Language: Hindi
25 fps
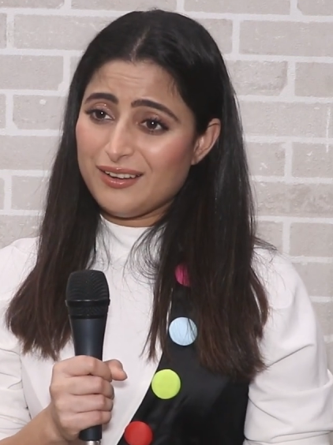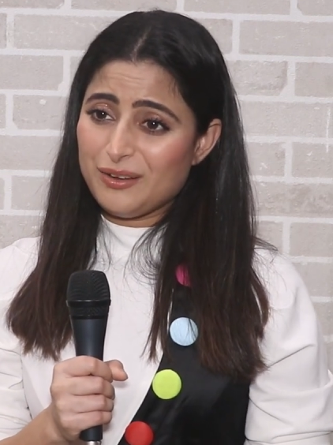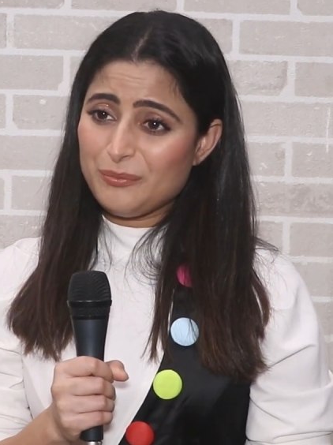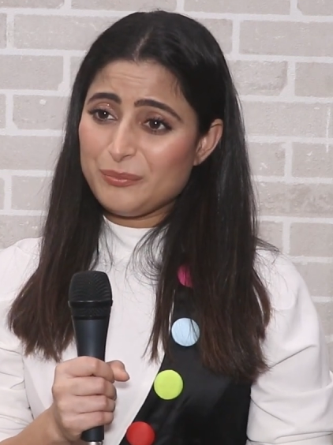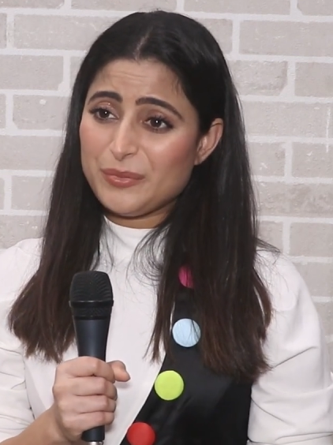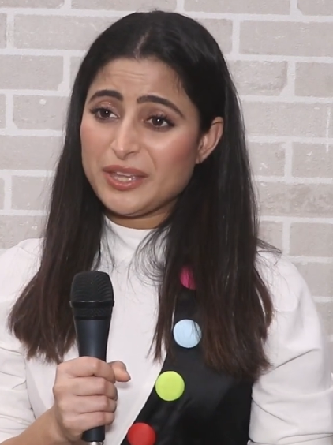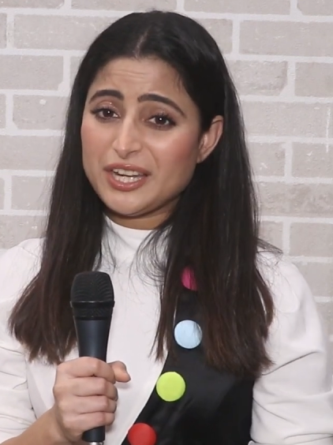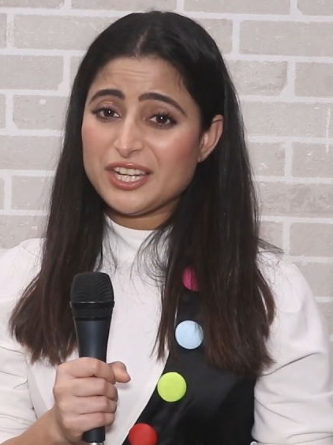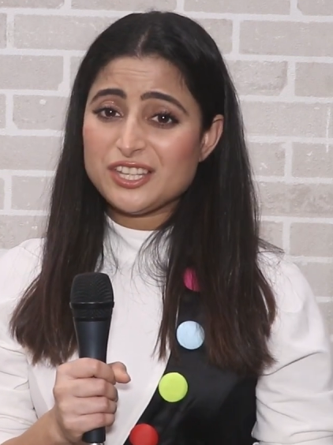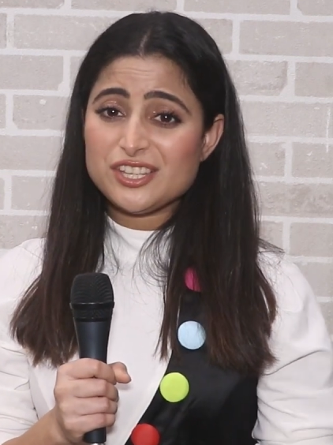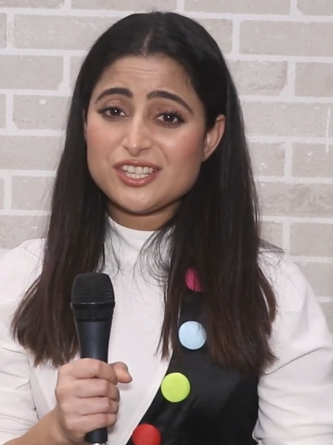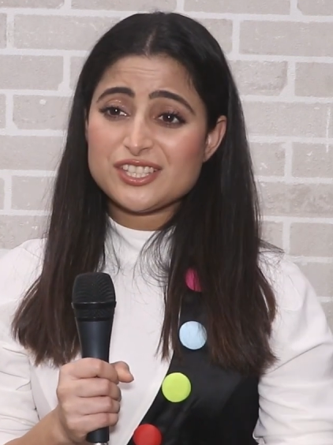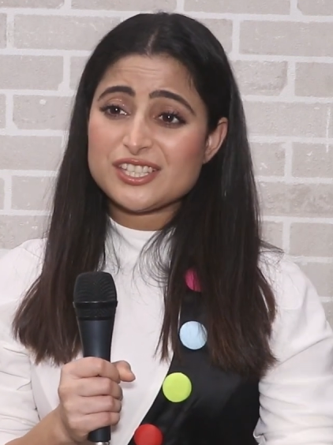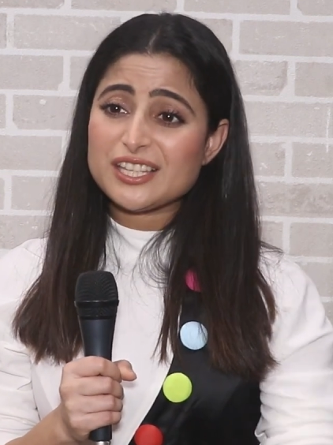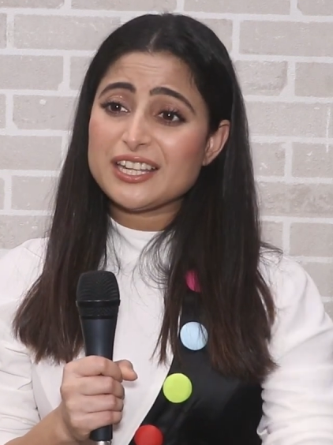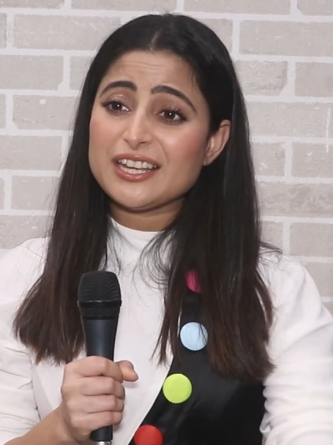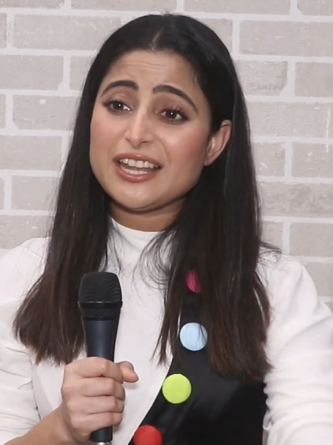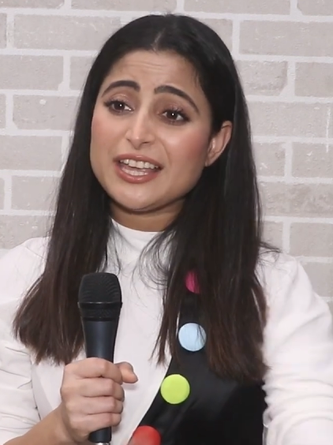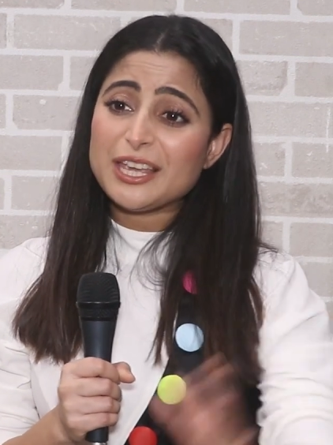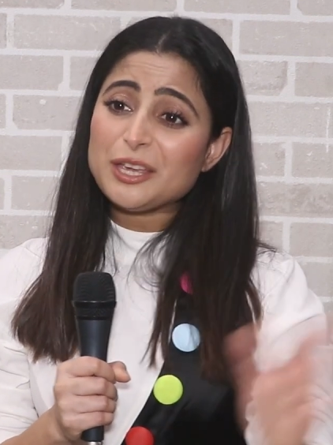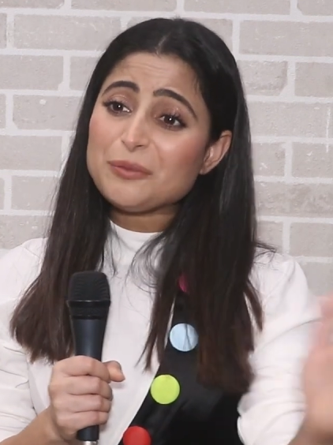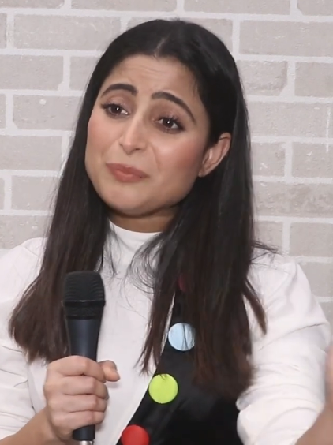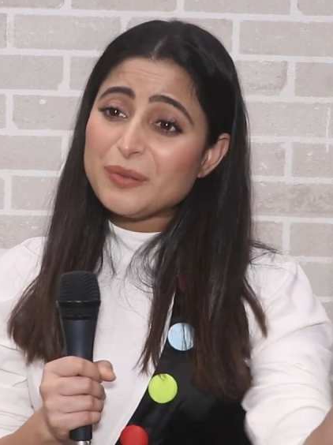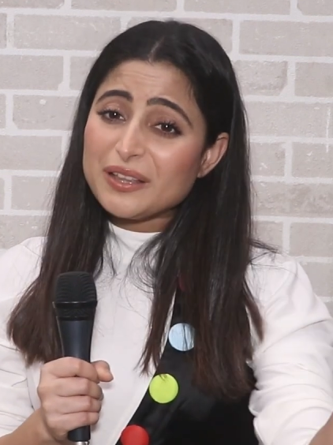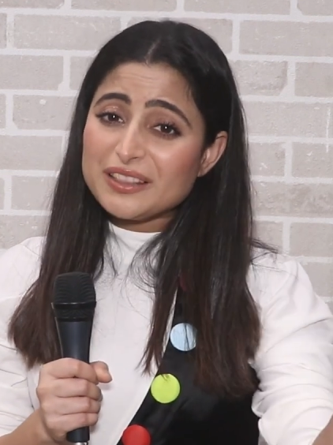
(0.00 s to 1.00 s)
मेरी जिससे
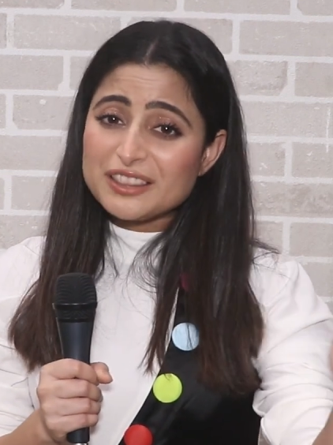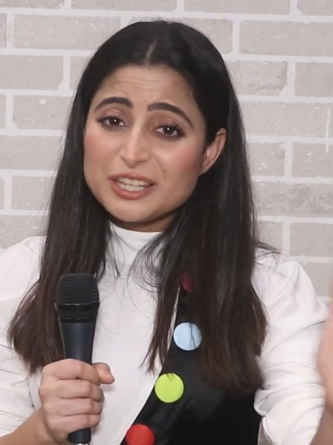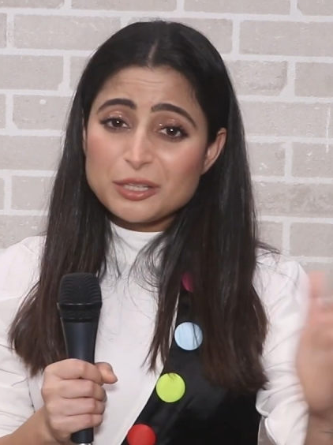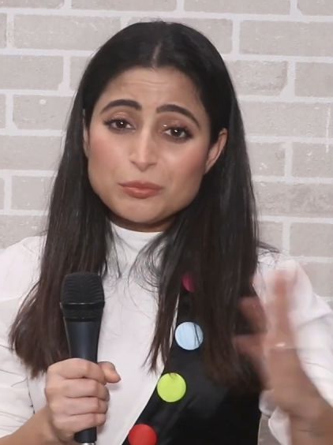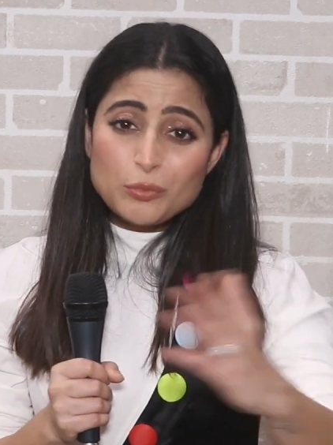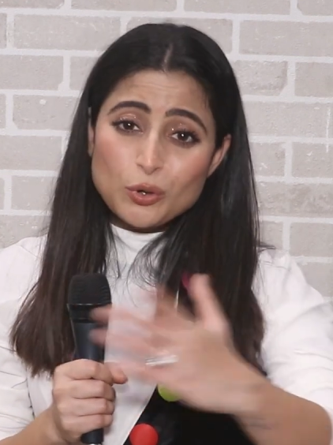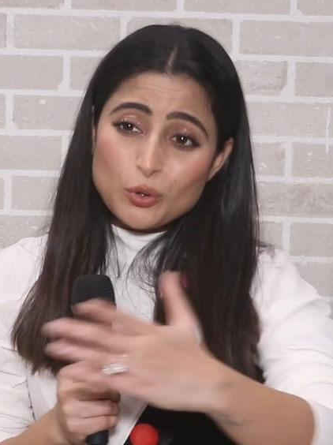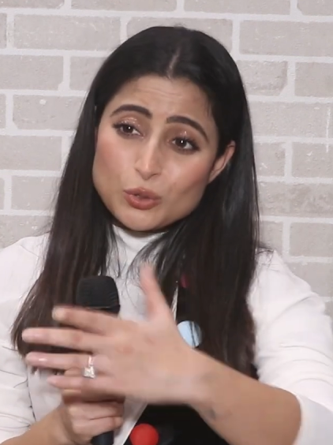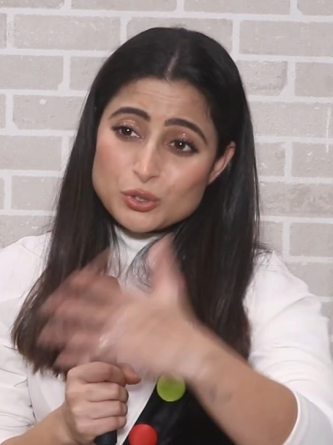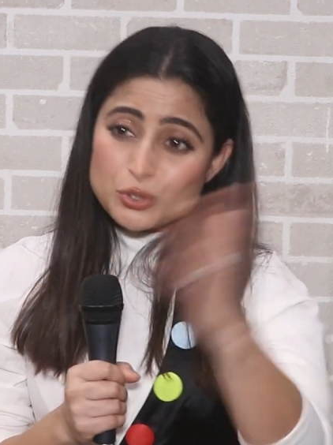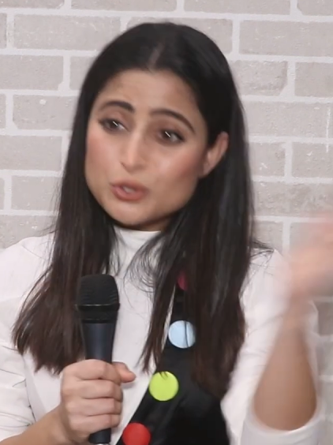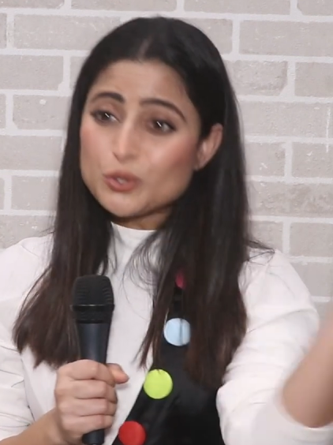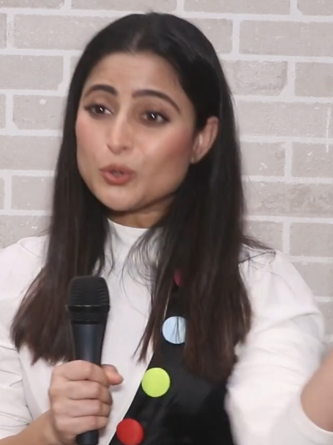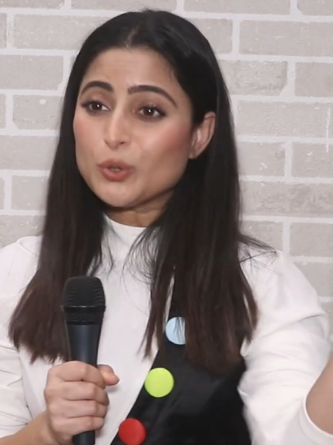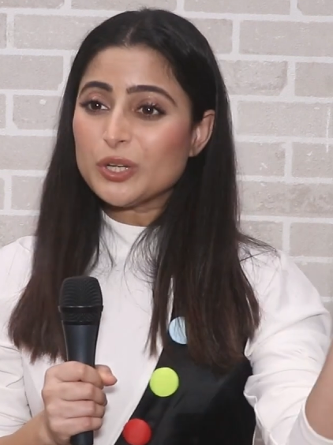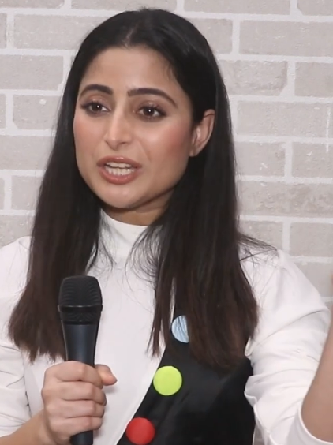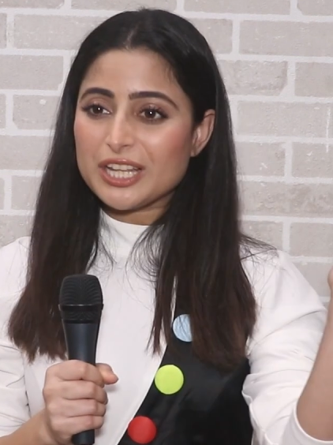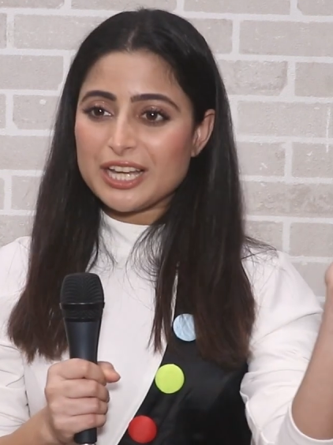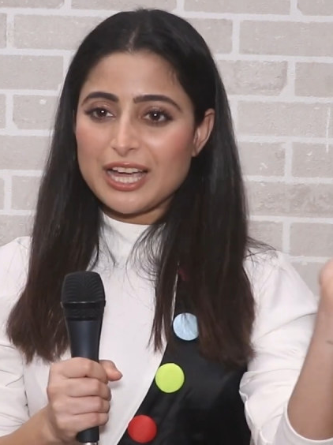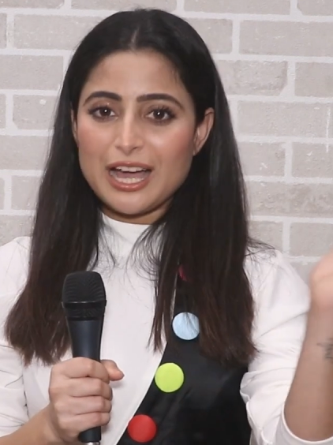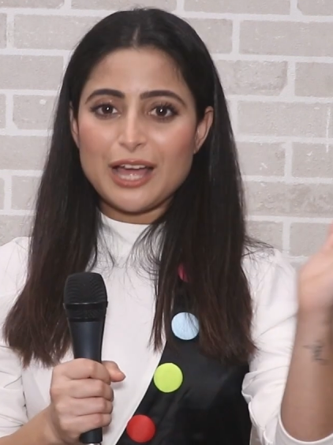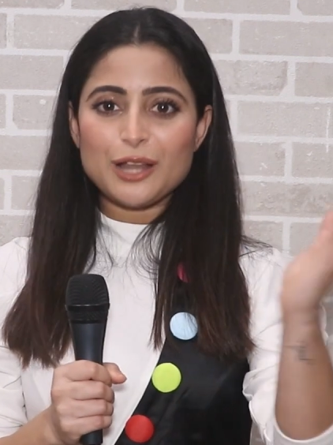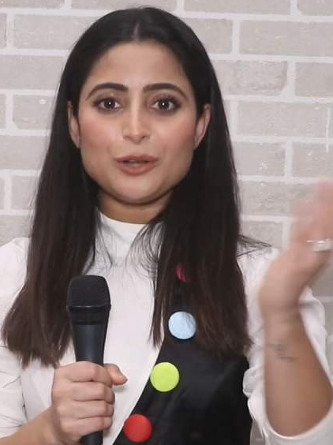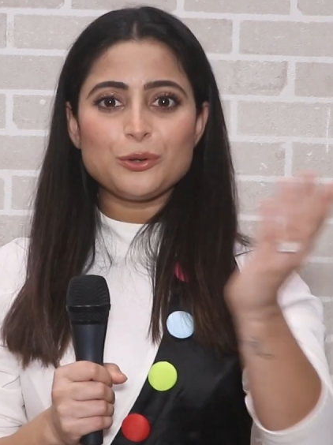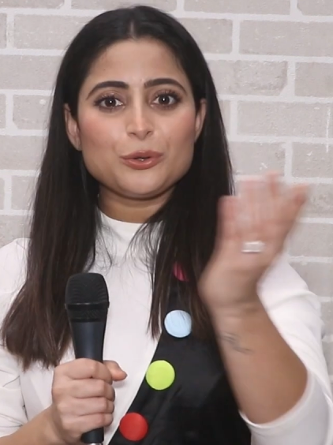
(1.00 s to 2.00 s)
नहीं बनती मैं उसको
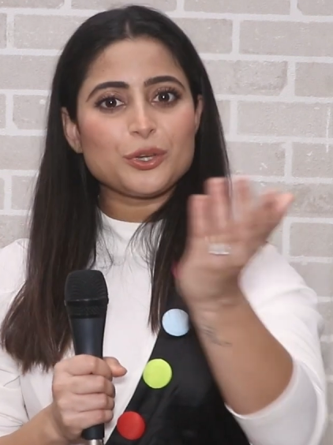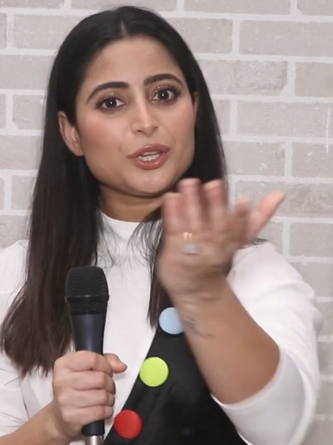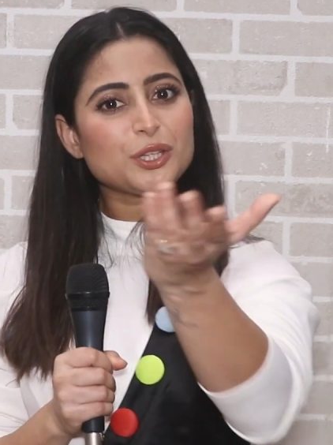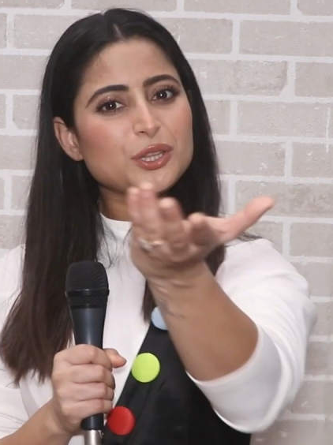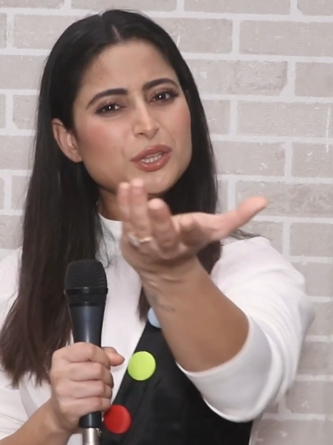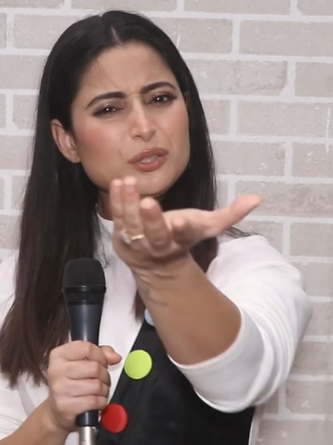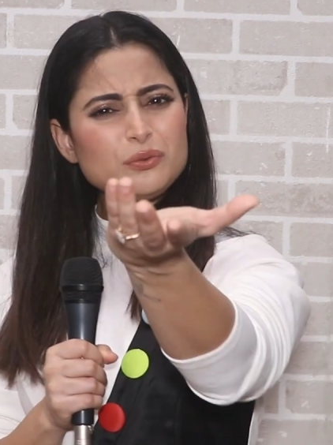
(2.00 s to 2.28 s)
निकालूंगी